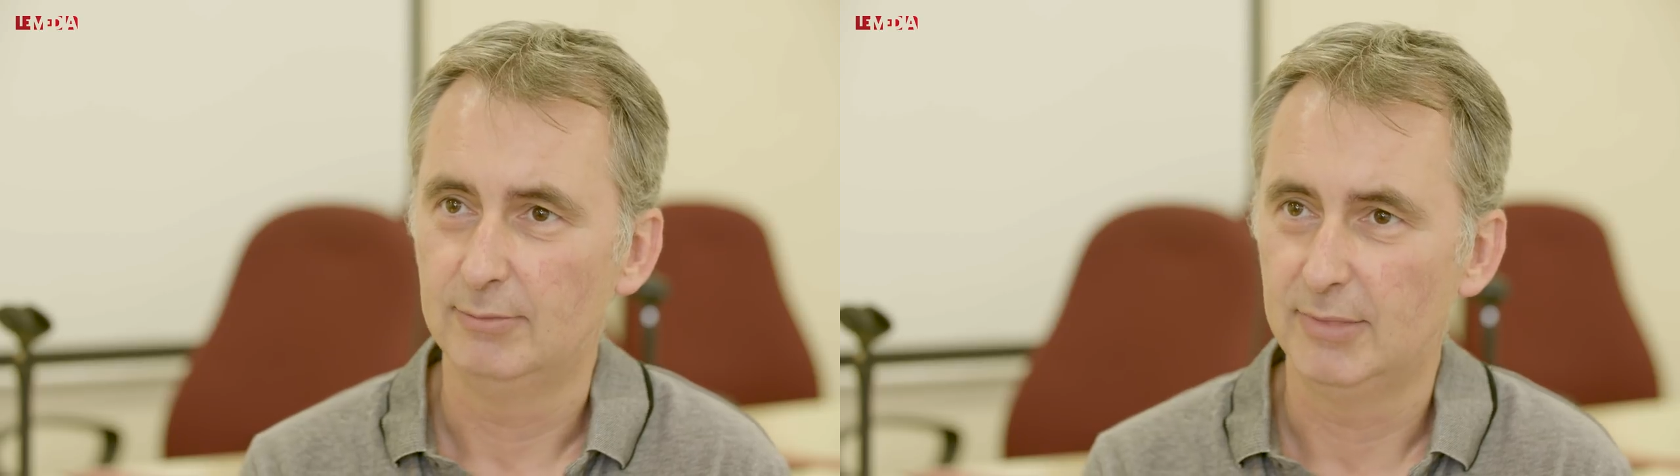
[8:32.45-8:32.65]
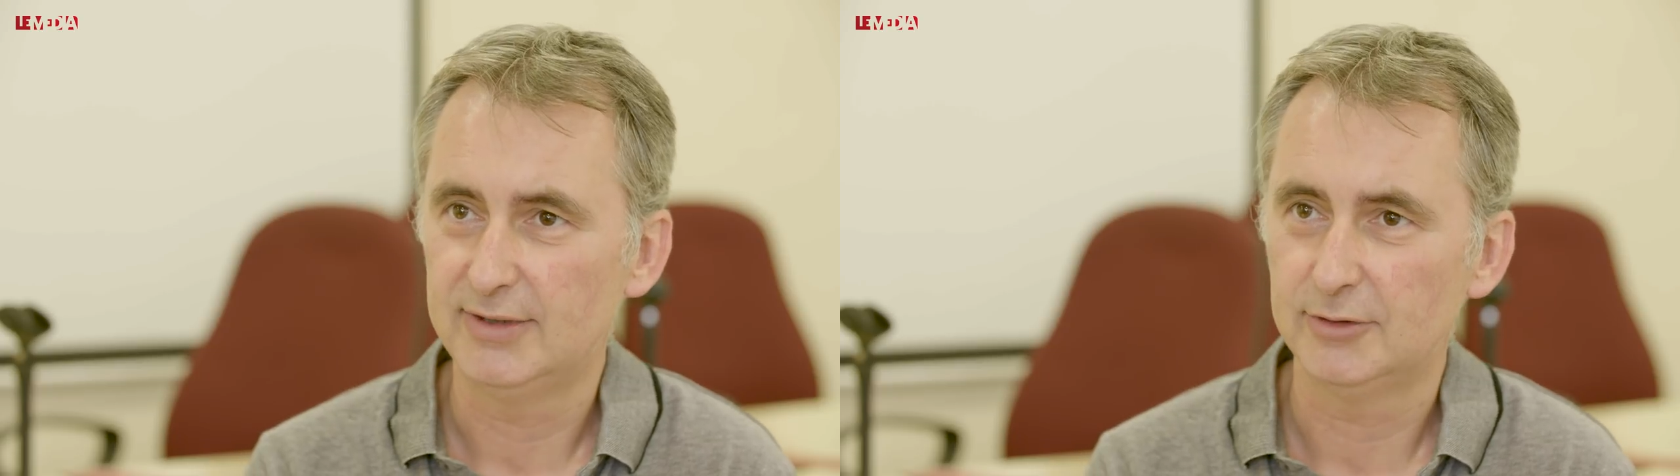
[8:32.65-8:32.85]

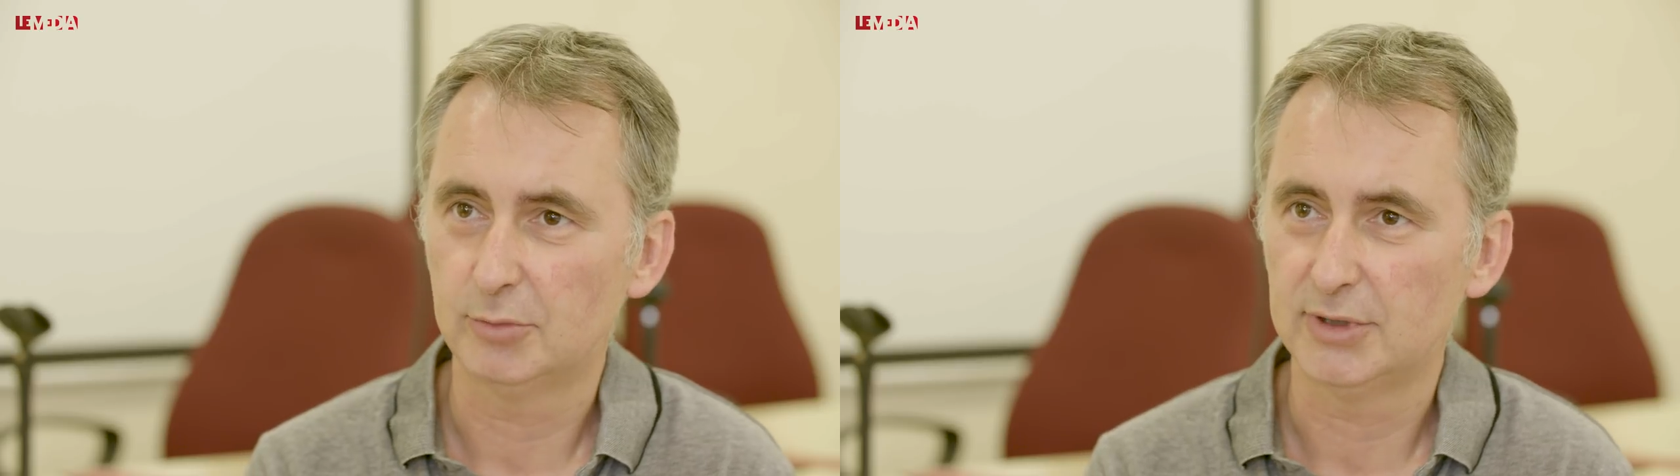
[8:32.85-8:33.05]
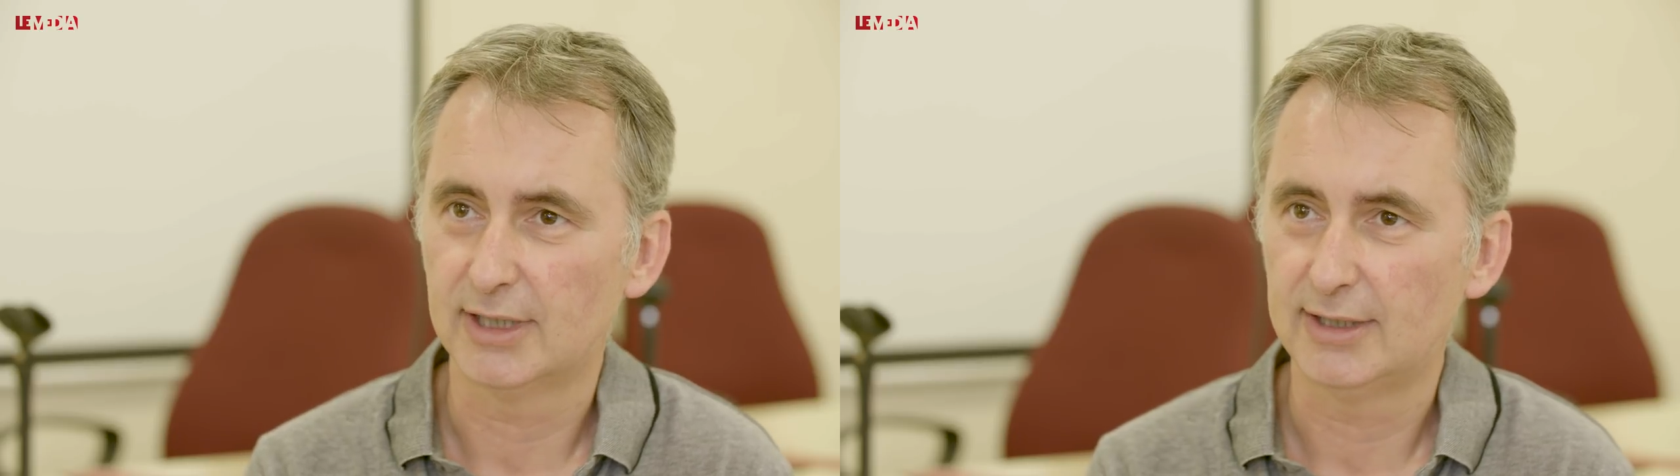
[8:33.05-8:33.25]
mais ces
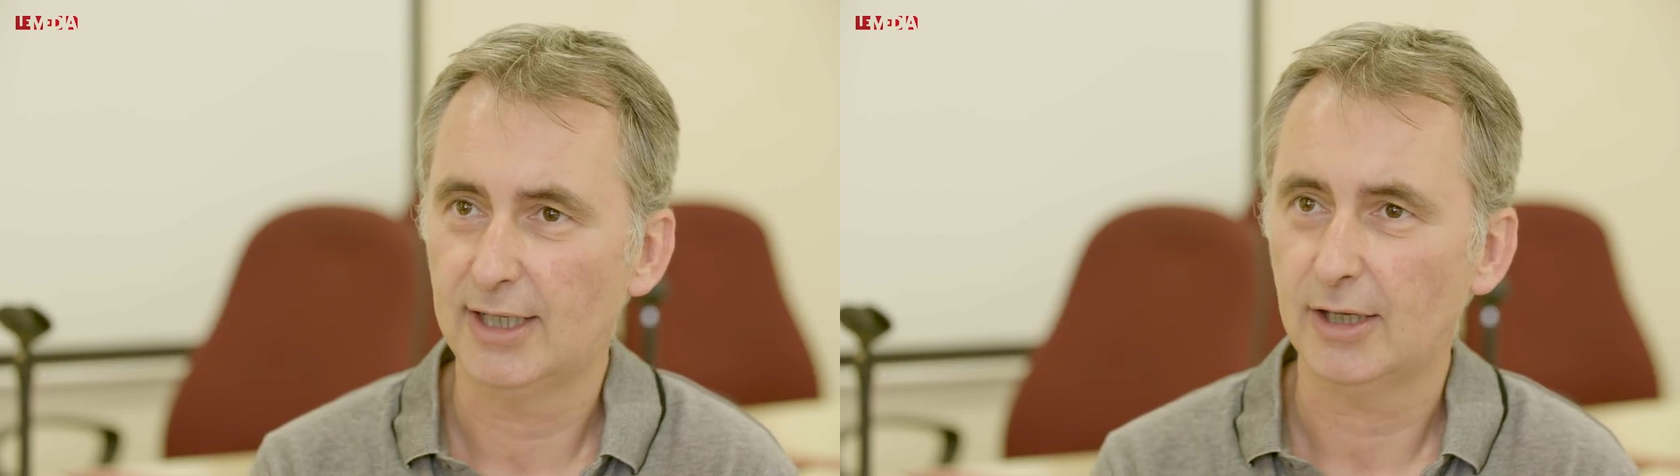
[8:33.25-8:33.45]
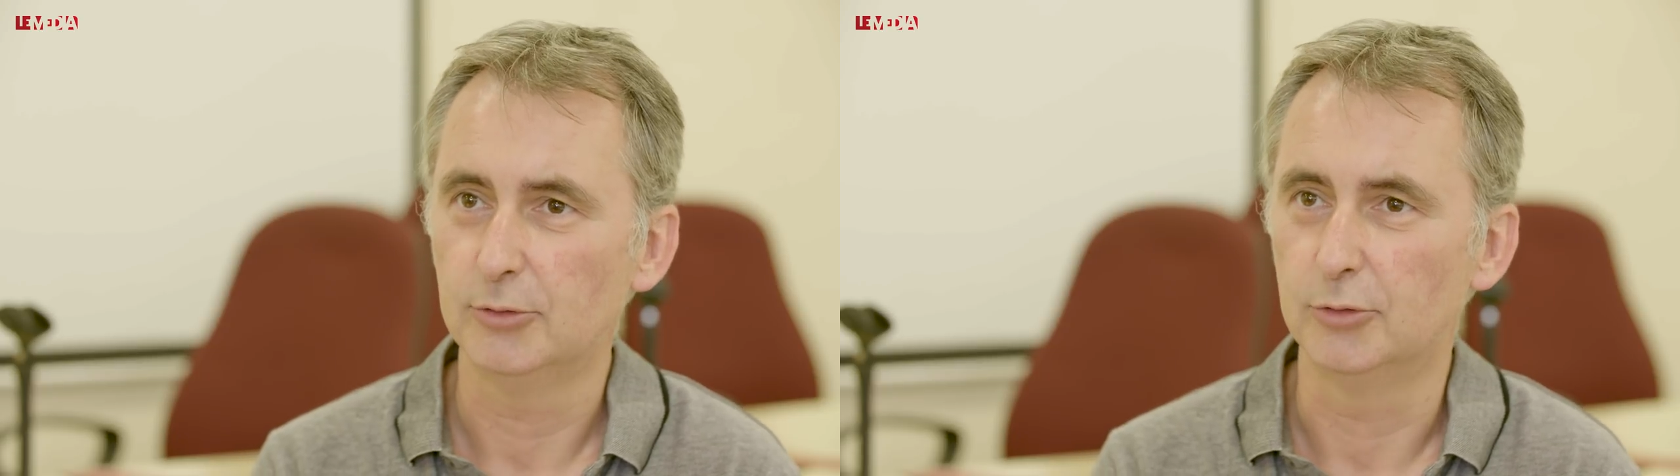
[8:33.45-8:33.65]

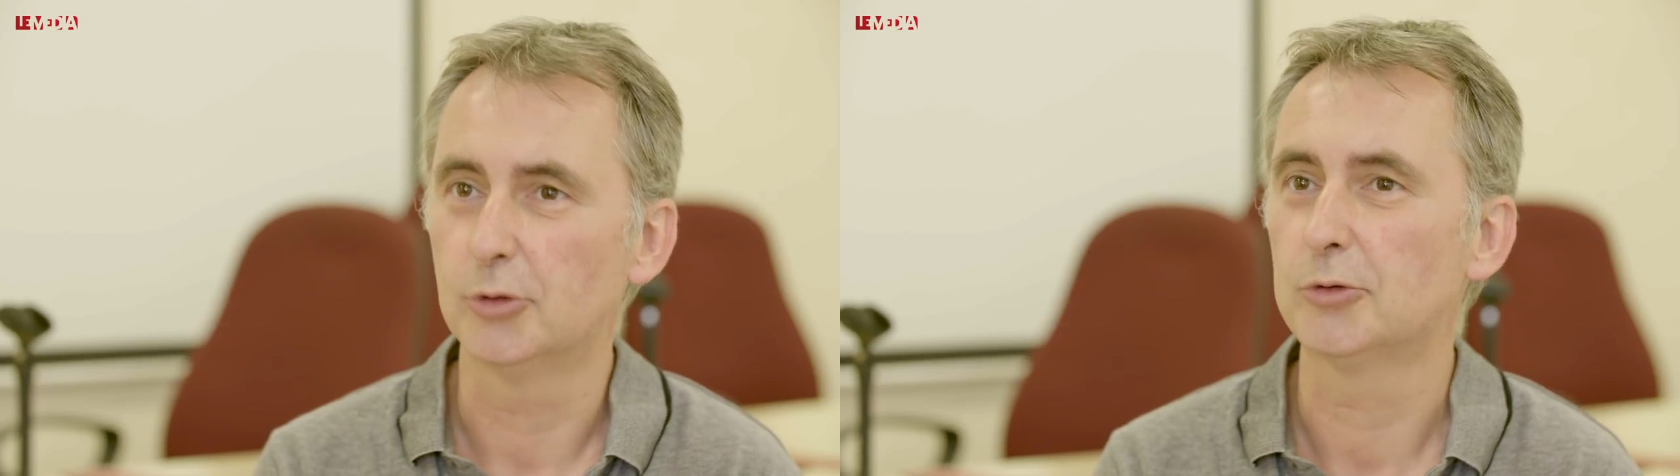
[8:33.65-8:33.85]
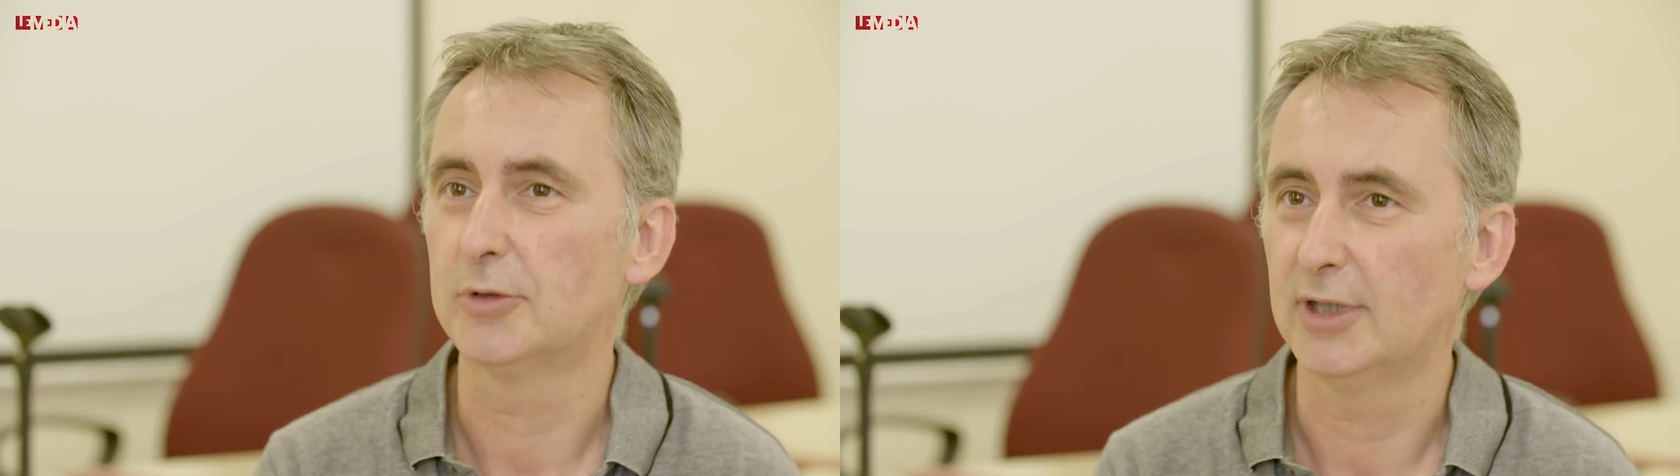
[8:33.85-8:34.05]
obligataires, de
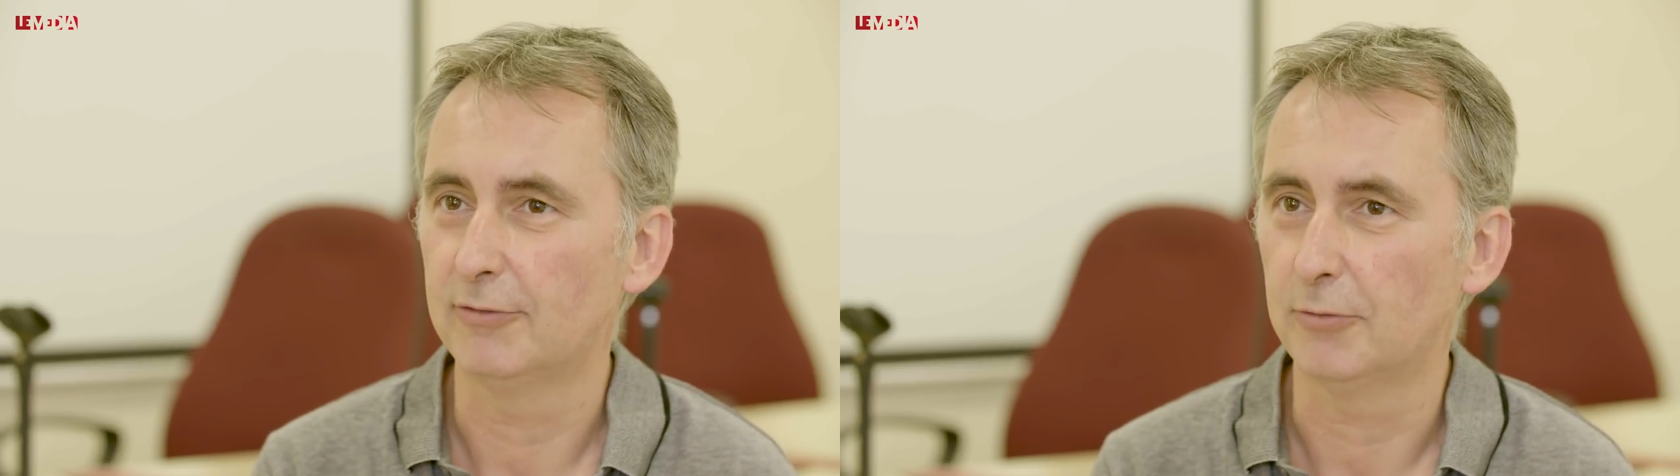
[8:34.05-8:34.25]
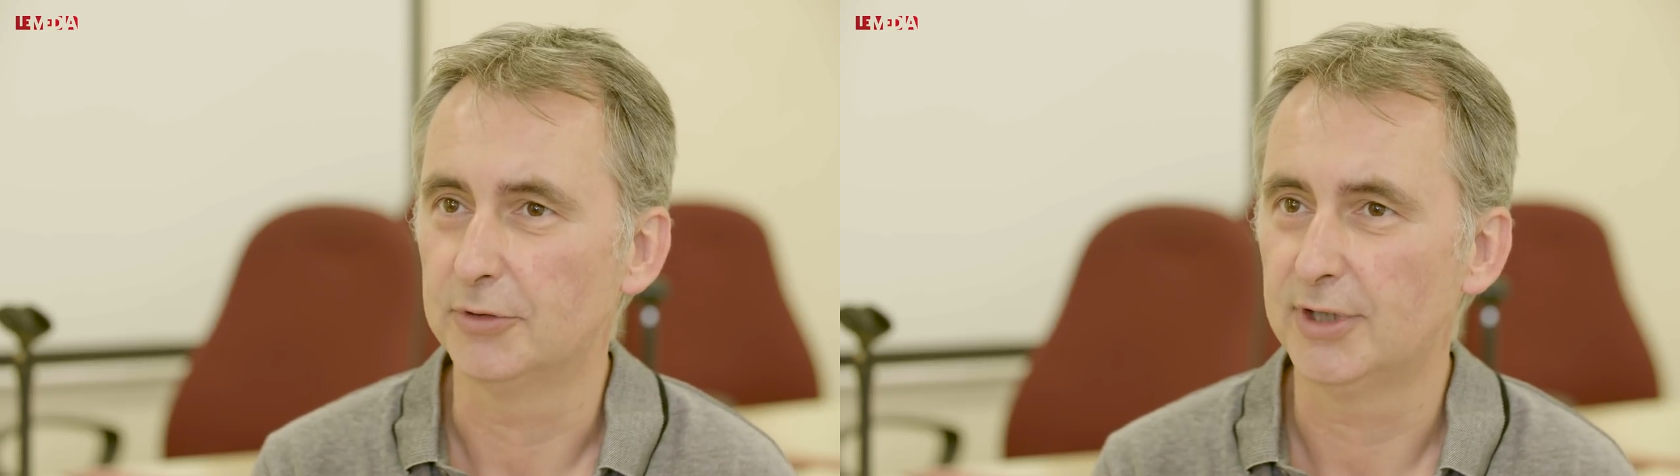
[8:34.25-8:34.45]
l'autre côté de la
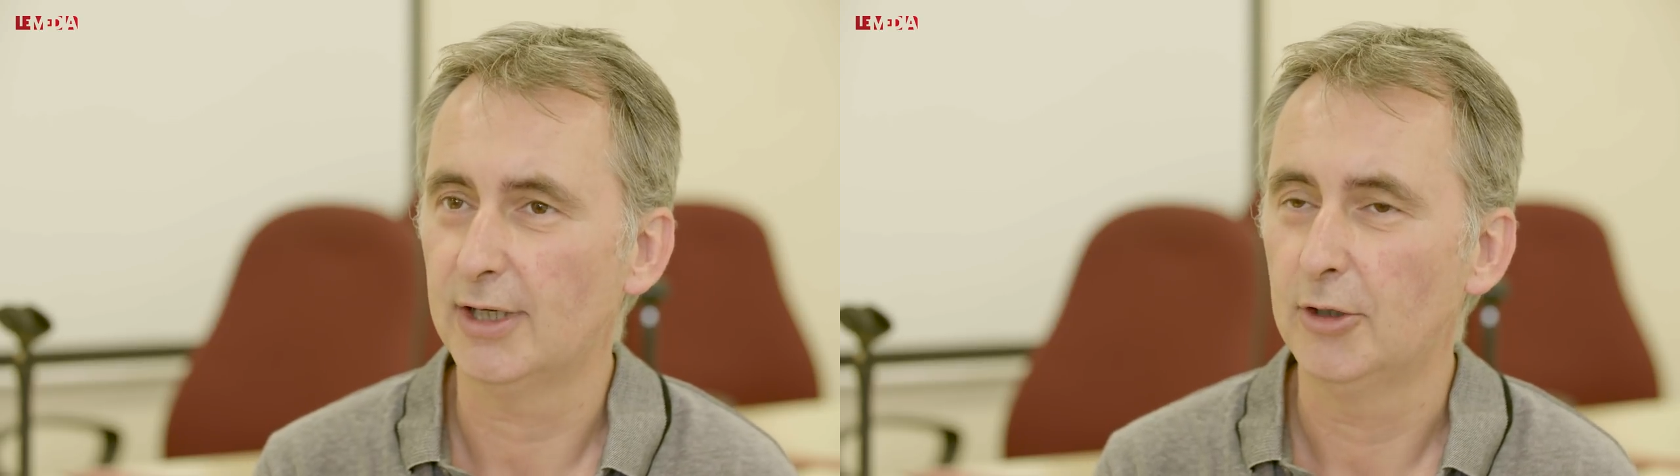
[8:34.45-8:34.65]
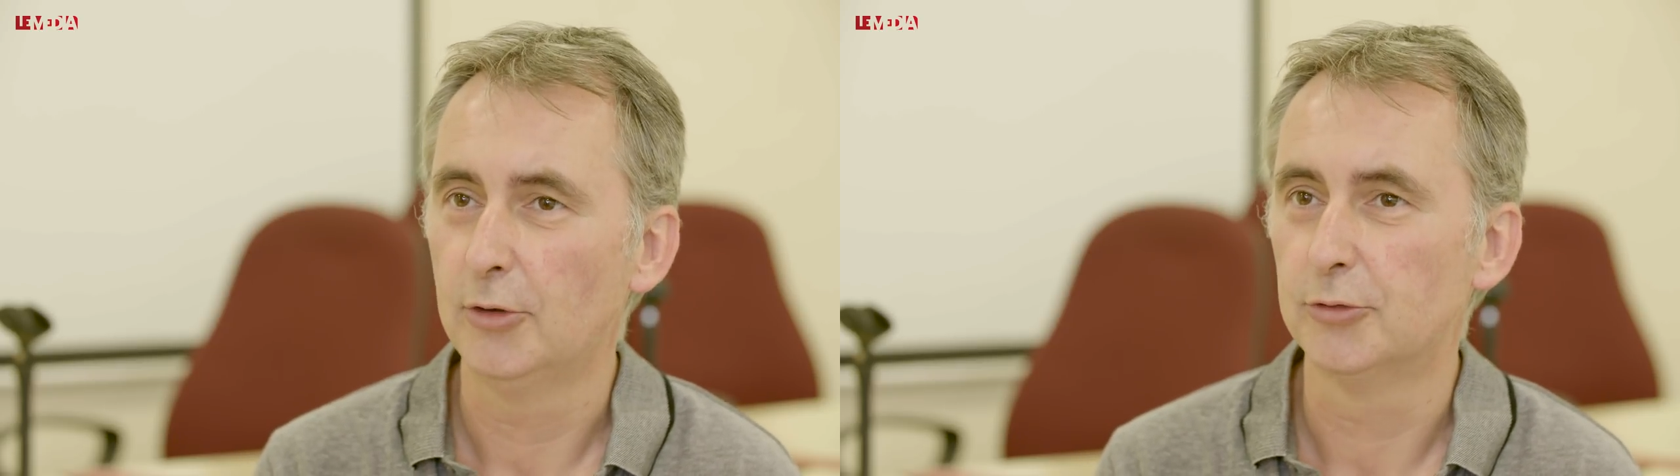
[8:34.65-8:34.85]
frontière,